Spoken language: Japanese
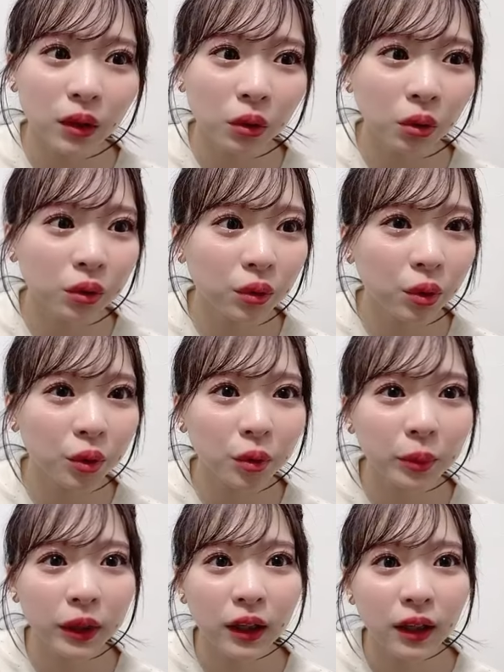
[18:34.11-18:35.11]
この
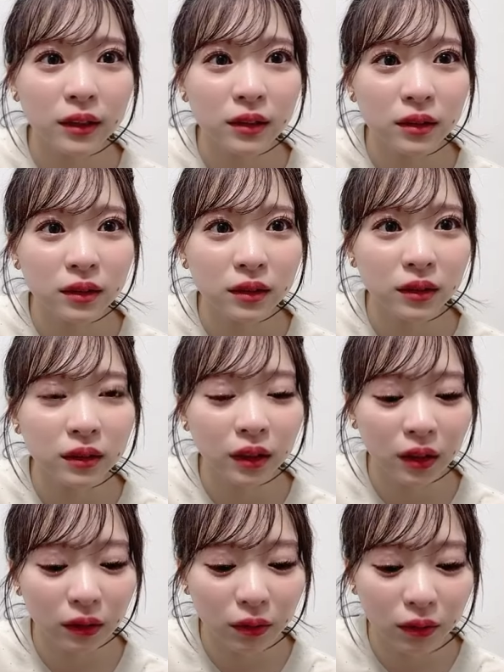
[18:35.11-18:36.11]
言葉がなん
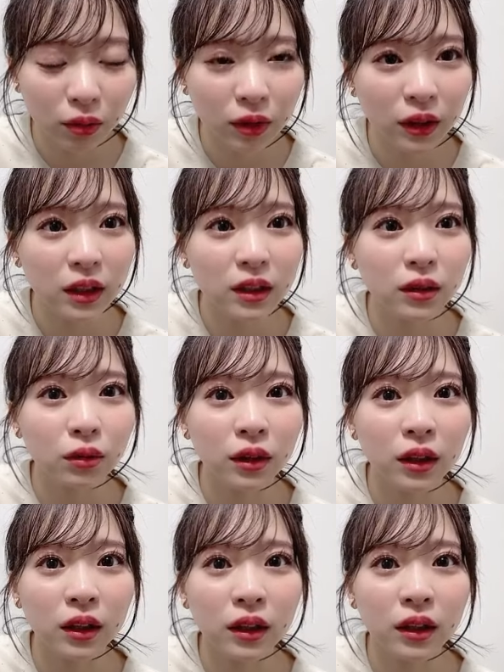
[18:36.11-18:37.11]
ていうの途切れ途
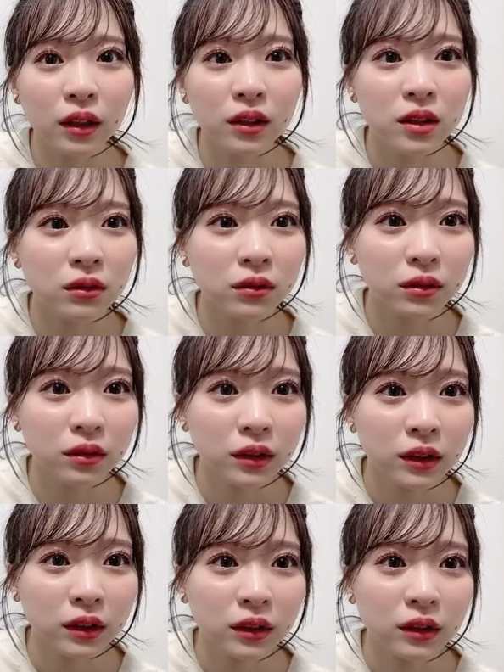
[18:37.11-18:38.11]
切れになっちゃう
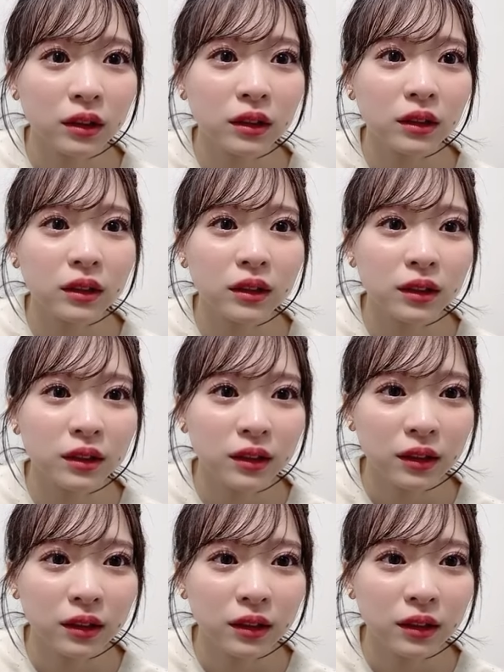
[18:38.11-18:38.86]
し